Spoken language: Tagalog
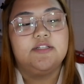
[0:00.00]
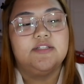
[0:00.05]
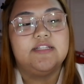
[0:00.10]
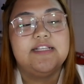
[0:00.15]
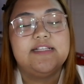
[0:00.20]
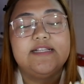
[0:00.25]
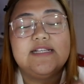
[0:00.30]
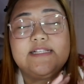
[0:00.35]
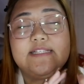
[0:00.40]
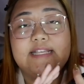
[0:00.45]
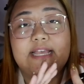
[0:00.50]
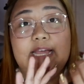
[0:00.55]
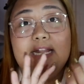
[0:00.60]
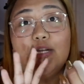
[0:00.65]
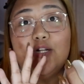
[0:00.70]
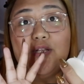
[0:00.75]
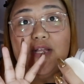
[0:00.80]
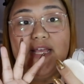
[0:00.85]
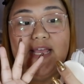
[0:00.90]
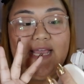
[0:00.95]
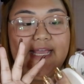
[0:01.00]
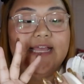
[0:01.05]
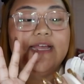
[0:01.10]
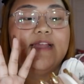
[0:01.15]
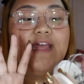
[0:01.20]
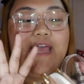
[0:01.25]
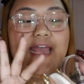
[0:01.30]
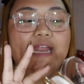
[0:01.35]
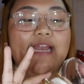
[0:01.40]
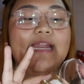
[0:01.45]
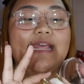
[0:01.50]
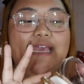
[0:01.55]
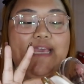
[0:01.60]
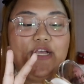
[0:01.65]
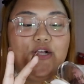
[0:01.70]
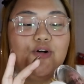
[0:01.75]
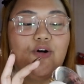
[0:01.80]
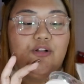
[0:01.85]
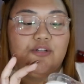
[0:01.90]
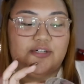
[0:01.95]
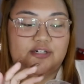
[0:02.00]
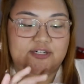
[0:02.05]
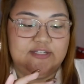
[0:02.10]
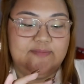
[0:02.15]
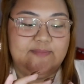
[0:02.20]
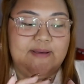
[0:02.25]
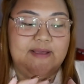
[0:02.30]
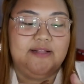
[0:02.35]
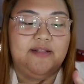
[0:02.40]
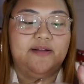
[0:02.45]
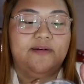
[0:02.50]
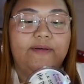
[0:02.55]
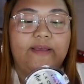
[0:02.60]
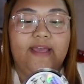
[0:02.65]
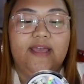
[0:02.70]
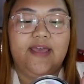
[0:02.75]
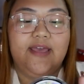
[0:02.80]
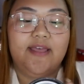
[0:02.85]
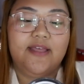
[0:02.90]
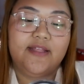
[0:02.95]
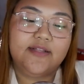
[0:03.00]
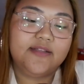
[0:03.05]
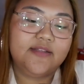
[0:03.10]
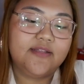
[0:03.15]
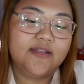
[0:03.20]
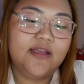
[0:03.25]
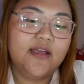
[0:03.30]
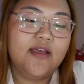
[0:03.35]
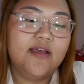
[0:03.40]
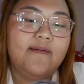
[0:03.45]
This is L LA Colors, by the way, and